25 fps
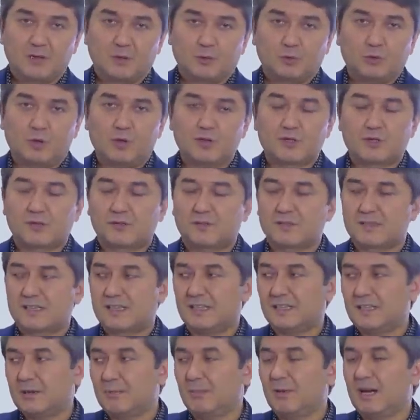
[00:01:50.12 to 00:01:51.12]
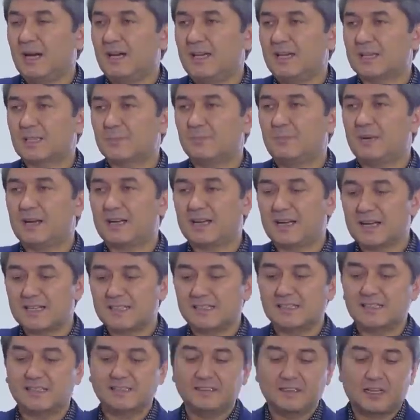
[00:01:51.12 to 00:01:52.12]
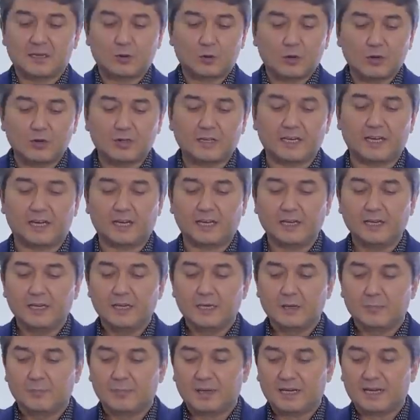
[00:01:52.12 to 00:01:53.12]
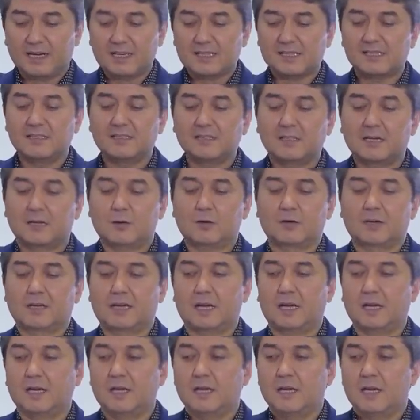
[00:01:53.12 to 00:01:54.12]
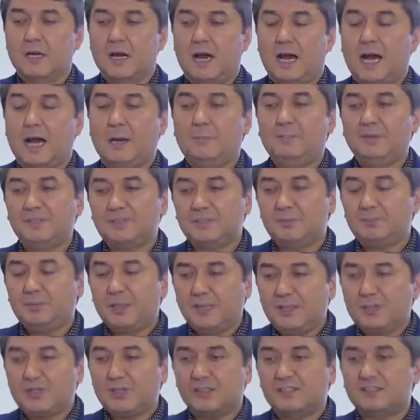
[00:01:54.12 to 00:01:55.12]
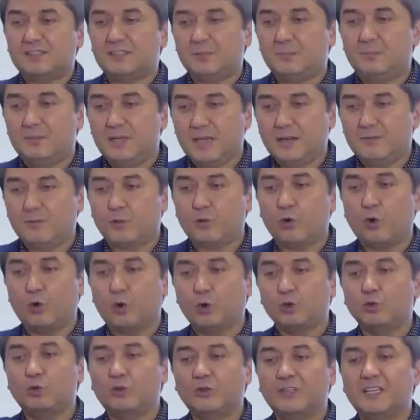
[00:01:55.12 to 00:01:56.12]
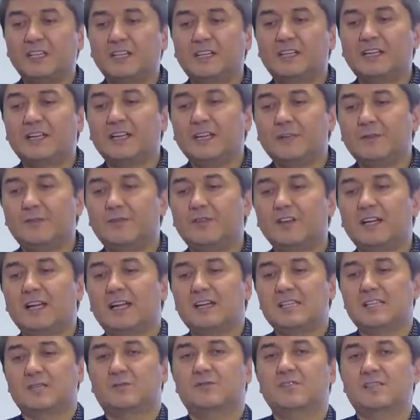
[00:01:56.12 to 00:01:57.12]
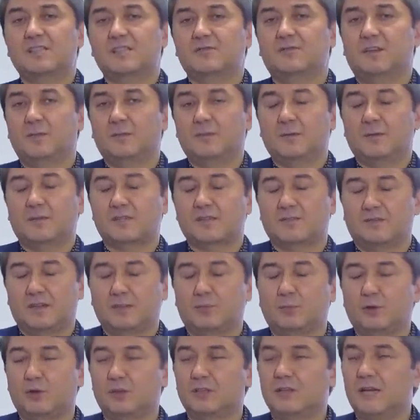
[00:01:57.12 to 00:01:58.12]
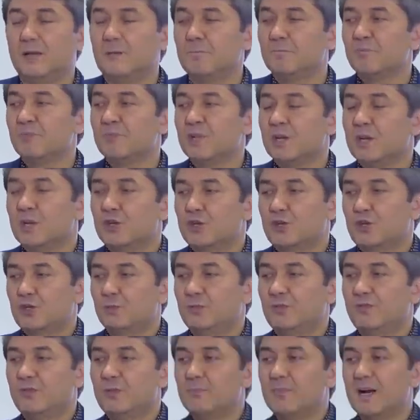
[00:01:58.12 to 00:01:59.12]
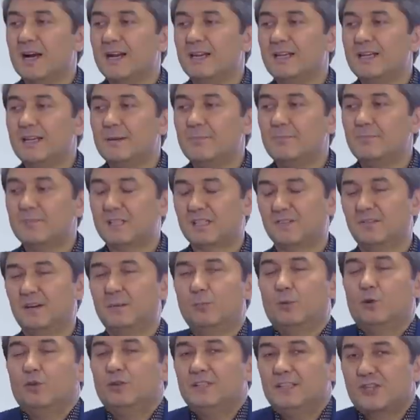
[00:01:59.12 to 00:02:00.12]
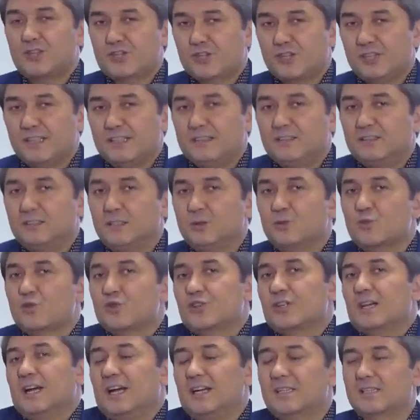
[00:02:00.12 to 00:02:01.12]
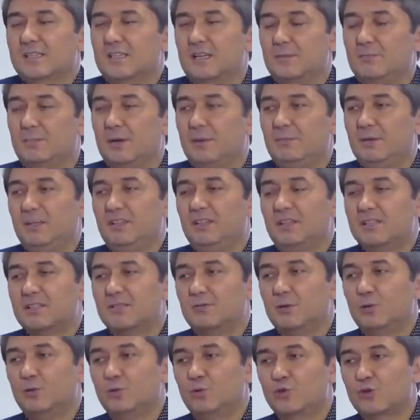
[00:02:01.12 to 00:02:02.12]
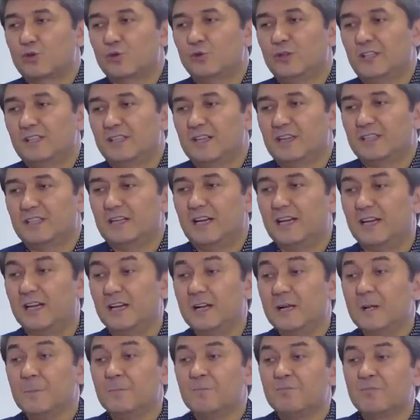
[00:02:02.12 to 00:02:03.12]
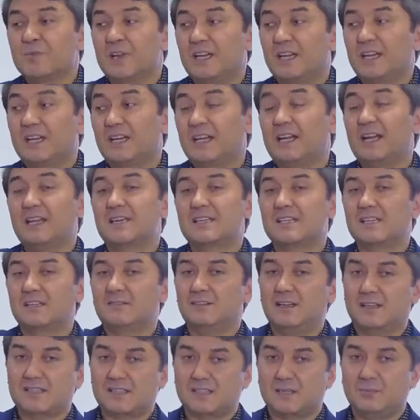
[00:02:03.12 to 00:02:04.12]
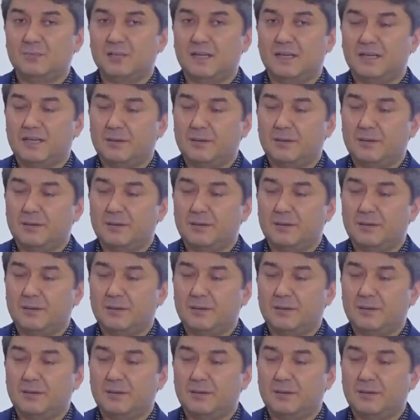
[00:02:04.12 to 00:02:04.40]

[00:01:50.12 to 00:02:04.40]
То есть, занимаясь по разной дороге, по разной дороге, обеспечить себя в ходу игры финансовая свобода, чтобы вы могли свободно жить, не нуждаться, победить свою нужду и так далее и реализовать себя.